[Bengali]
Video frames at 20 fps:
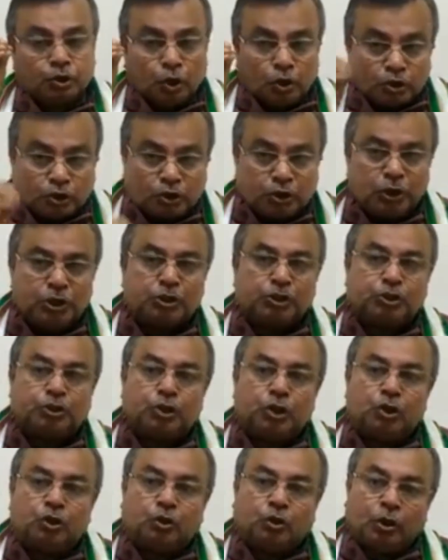সংশ্লিষ্ট
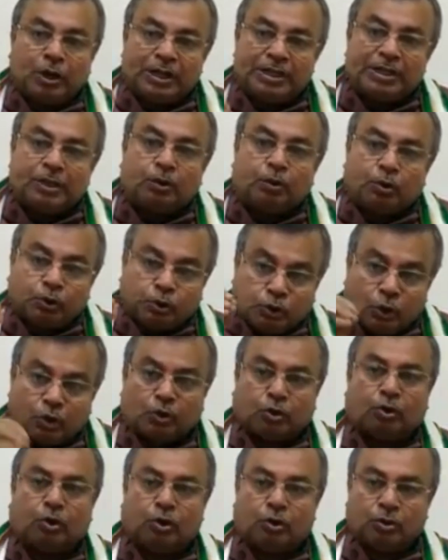কলেজের
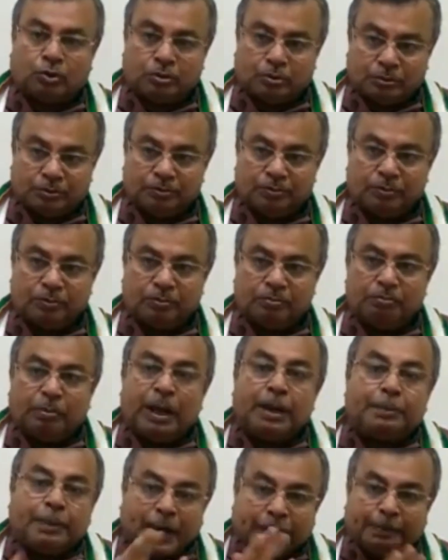অধ্যক্ষ
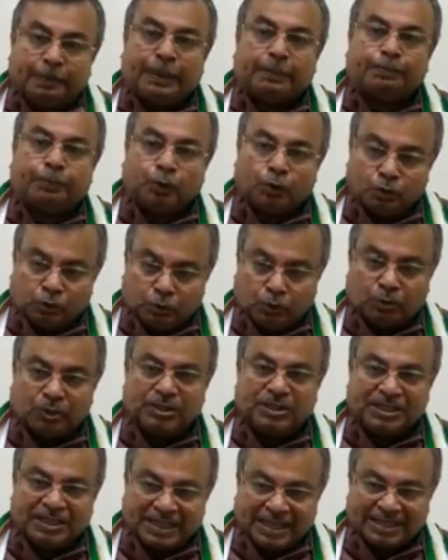বা ভারপ্রাপ্ত অধ্যক্ষ
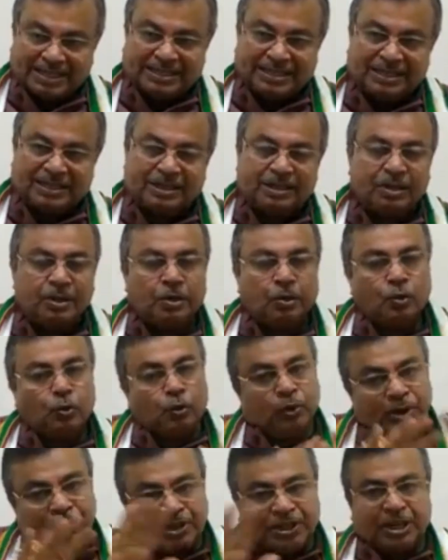যিনি আছেন
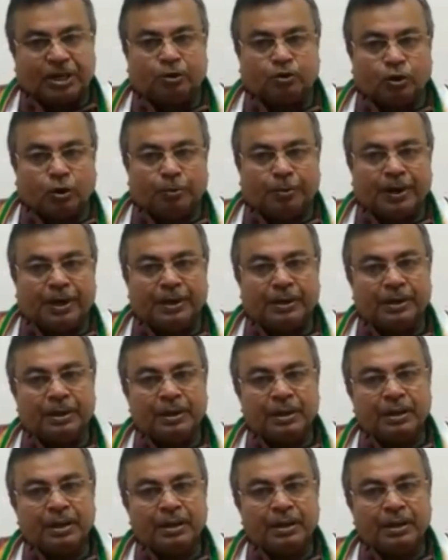উনি ঠিক করবেন